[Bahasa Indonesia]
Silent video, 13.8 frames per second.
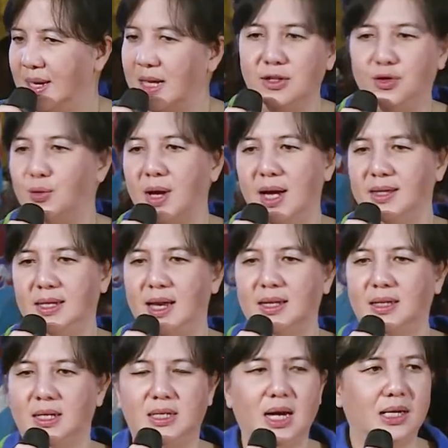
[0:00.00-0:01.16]
Dan juga
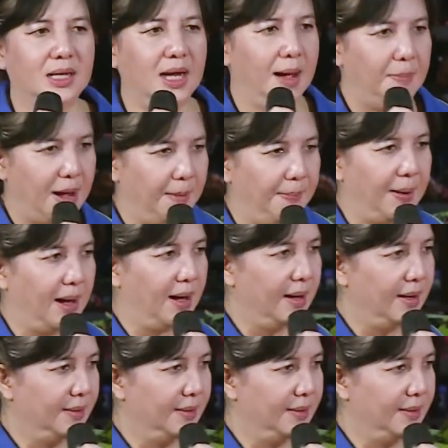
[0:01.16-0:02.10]
tidak terjadi apa-apa.